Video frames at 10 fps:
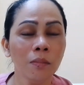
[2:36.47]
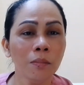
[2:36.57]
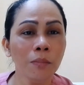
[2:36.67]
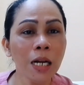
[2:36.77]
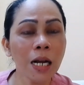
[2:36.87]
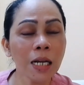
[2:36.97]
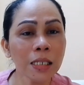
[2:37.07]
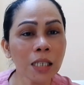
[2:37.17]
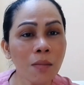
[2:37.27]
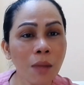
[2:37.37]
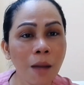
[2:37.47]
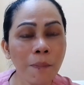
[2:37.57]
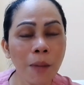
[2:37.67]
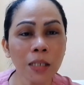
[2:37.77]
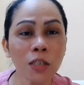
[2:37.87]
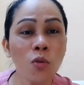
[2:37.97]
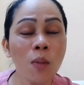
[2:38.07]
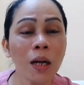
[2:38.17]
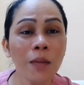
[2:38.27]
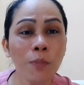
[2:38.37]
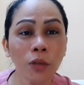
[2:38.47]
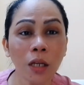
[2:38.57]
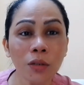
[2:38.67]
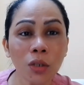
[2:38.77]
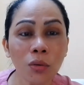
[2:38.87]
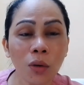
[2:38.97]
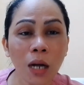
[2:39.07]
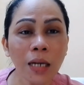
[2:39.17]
bilang isang mga fans, lumagay po tayo sa lugar,